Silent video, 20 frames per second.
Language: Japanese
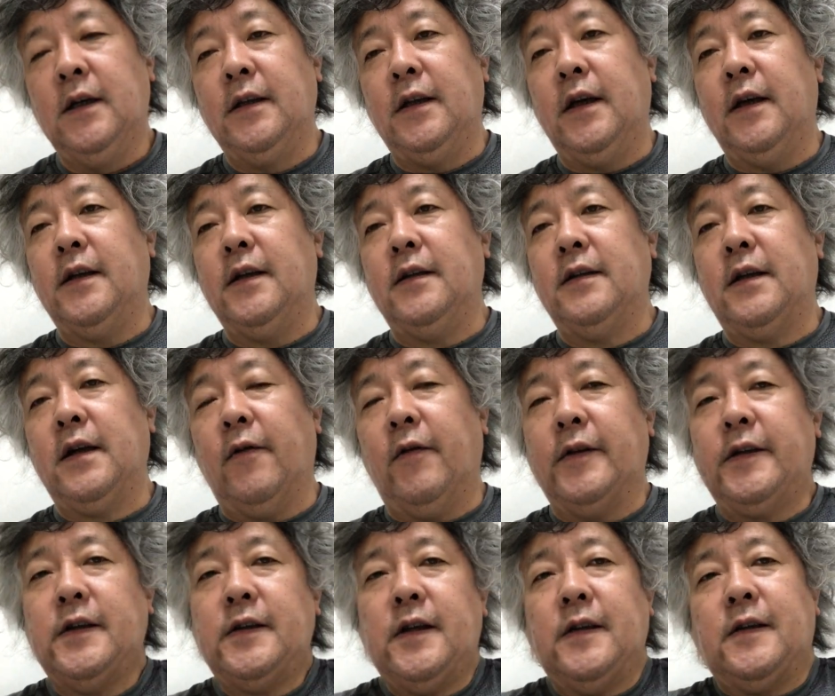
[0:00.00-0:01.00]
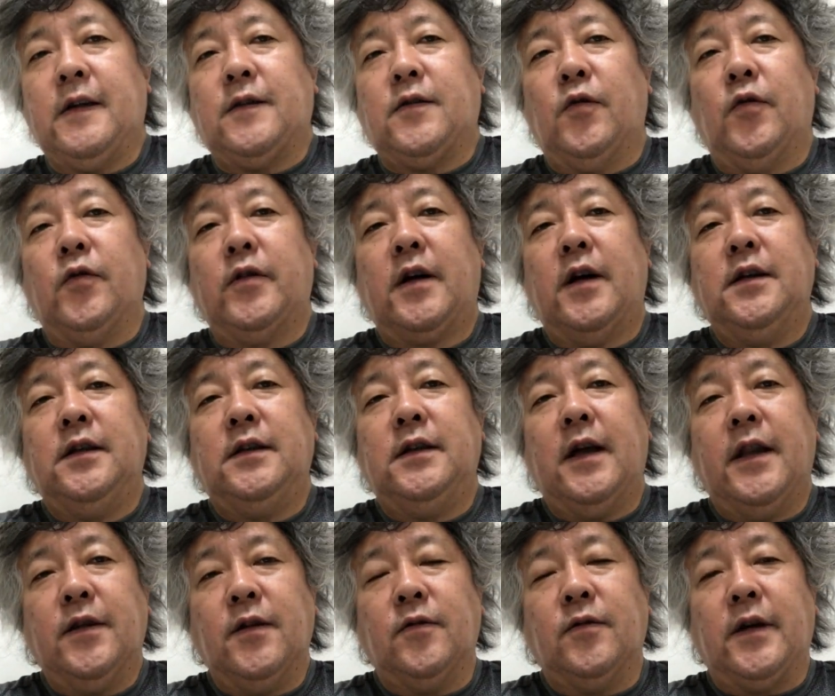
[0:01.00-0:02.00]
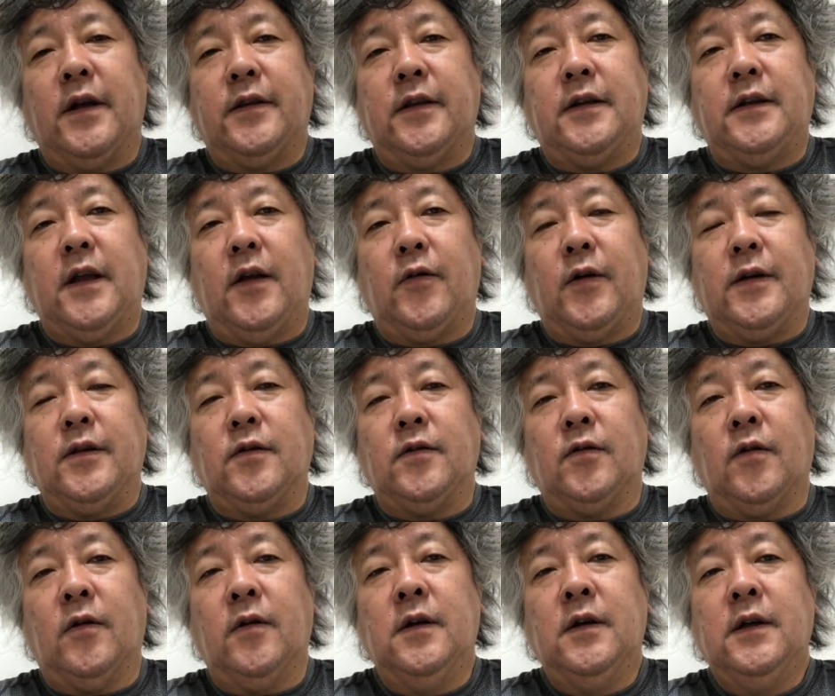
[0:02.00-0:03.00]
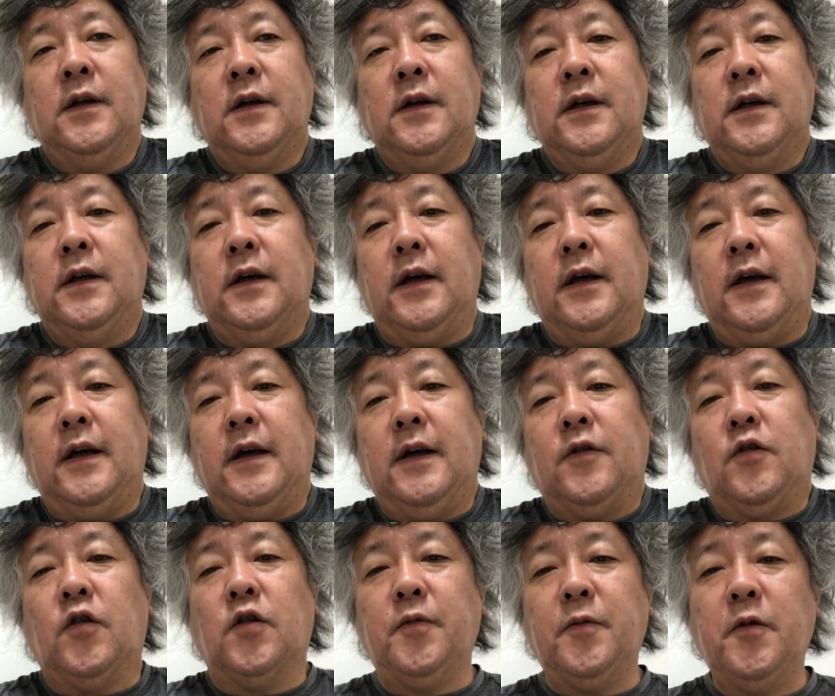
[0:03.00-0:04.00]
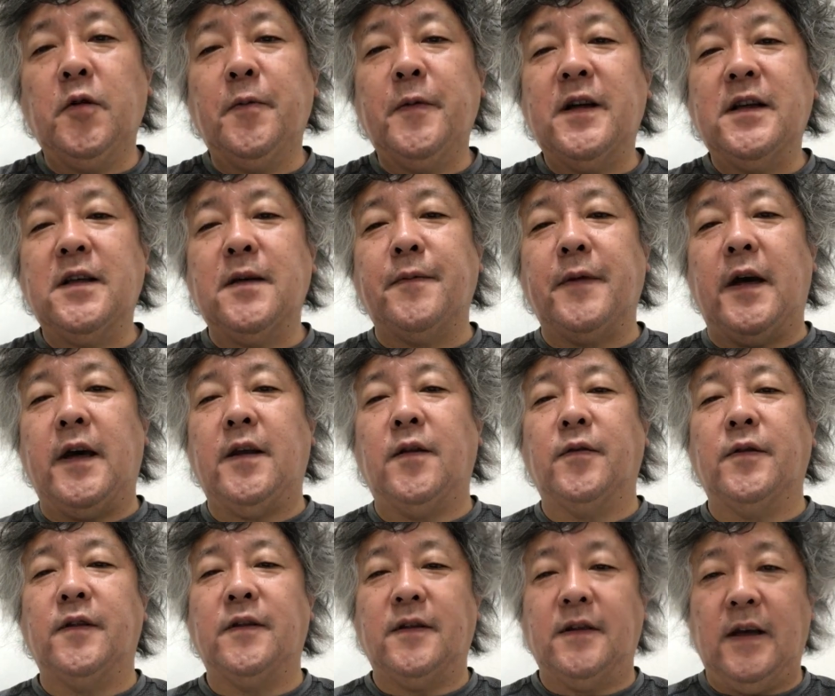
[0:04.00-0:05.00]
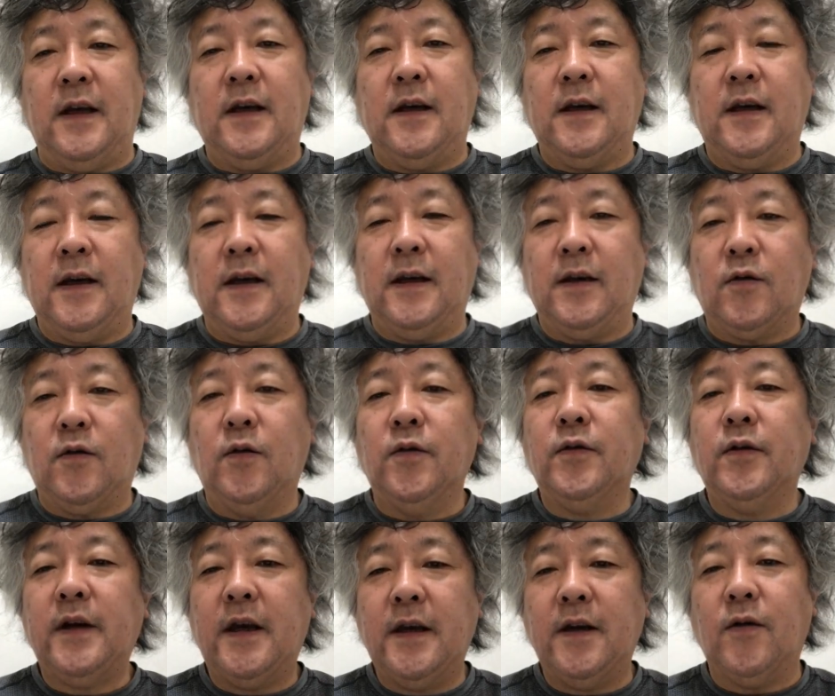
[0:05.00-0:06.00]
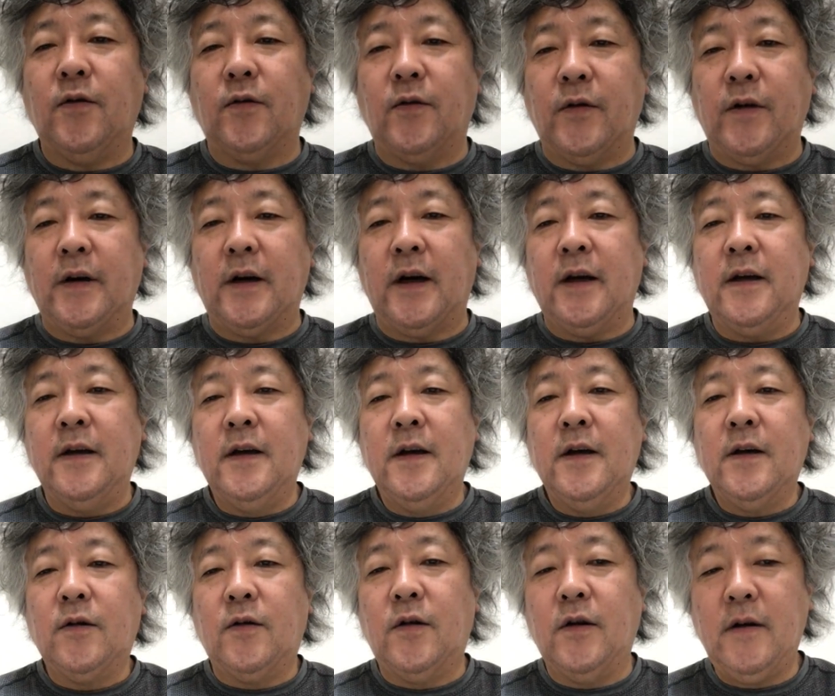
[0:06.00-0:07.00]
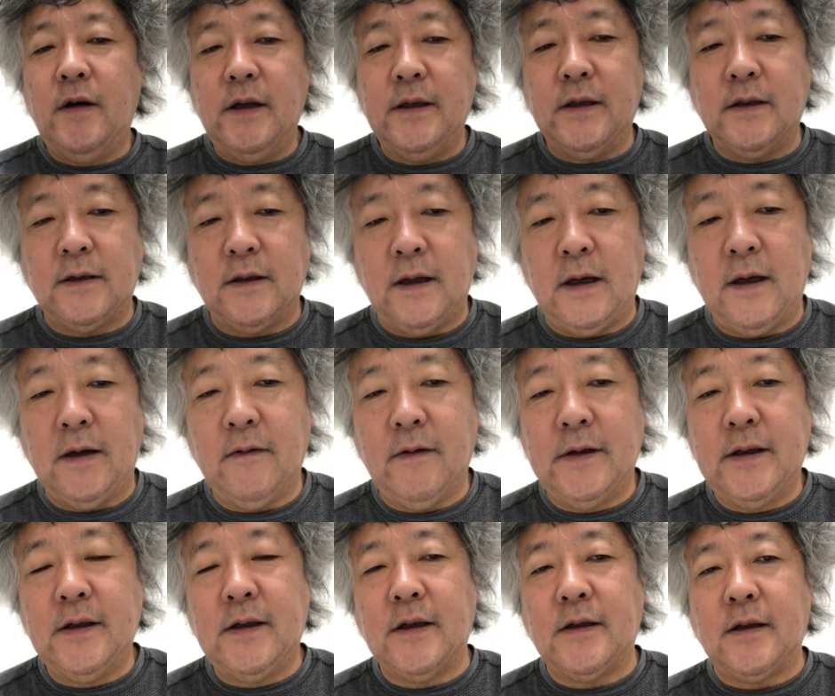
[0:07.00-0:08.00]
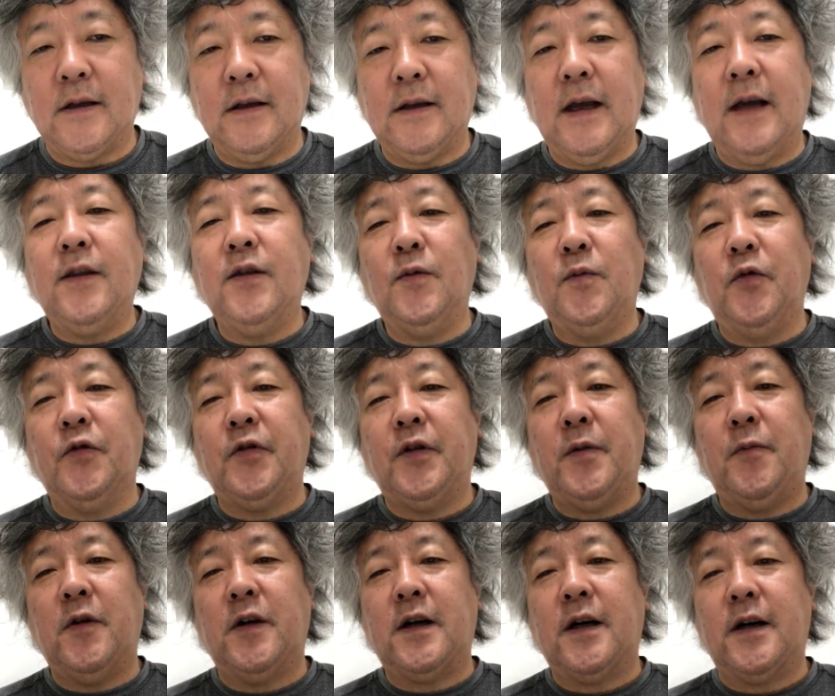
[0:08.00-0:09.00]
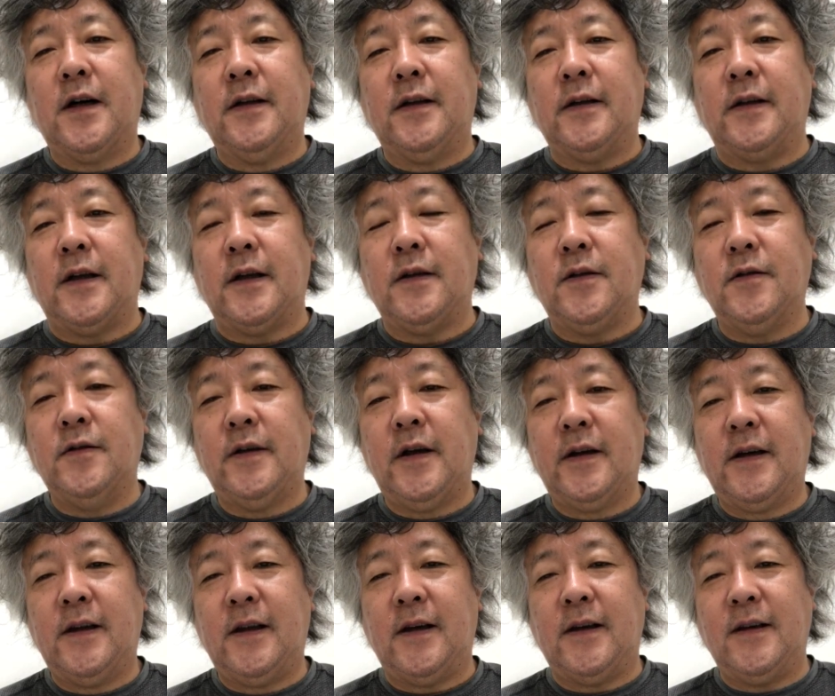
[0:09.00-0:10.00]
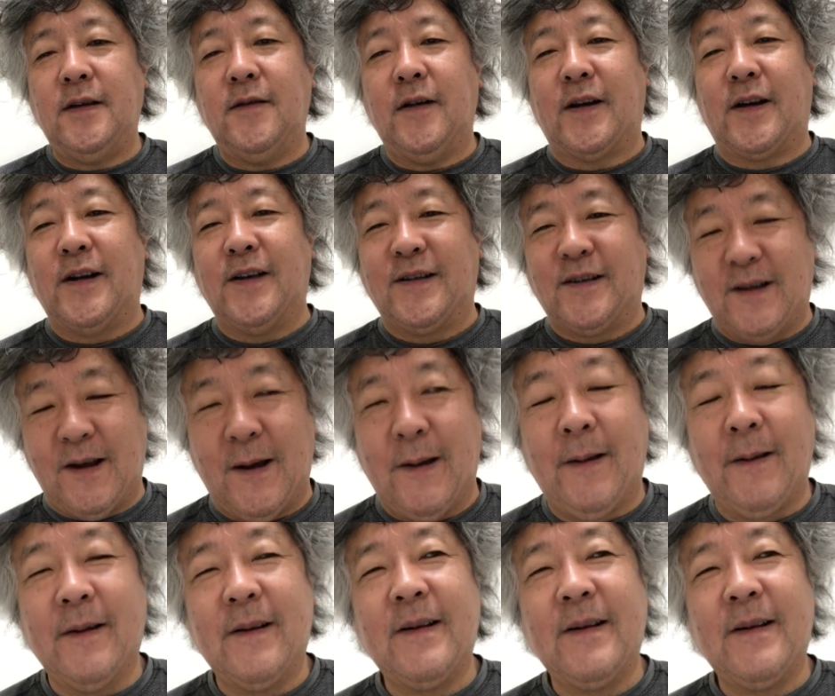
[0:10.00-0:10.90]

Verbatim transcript: でじゃあ私たちがその代わりに何をやってきたのかというと、えー、国民の皆様へのですね、えー、行動変容のお願いこれはですね私たち何の元手もかからないで言うだけでいいわけですね。